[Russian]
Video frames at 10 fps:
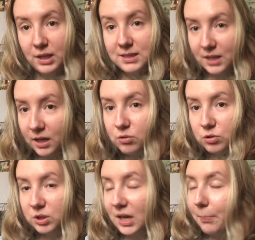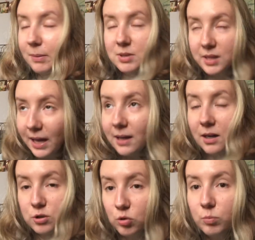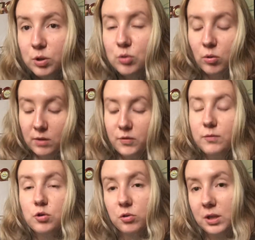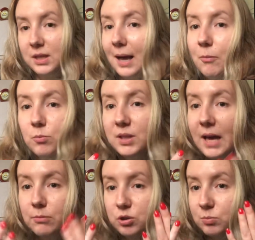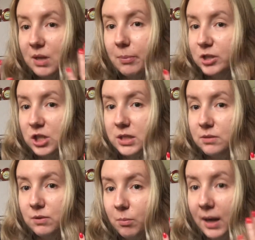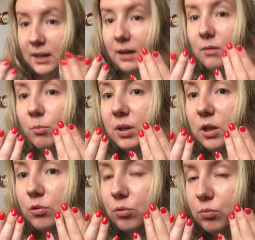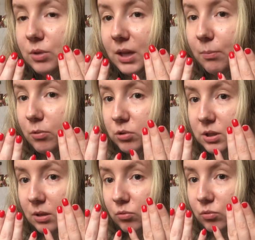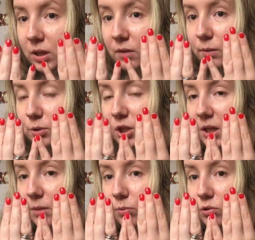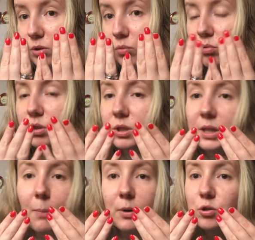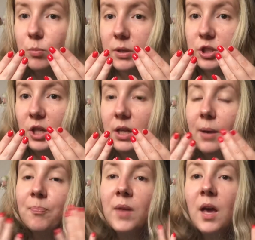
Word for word: надеюсь, я прям злая, как 100 бизонов. Девчонки, там у меня, в общем, не обращайте внимания, маникюр у меня просто, ну это вообще, это просто ужас. Я прошу прощения,